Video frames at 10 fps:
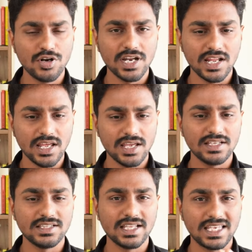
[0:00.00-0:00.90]
மூளையில்
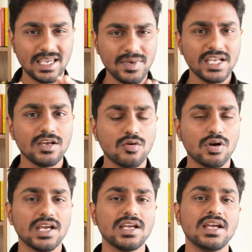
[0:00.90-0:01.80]
இந்த கெமிக்கலோட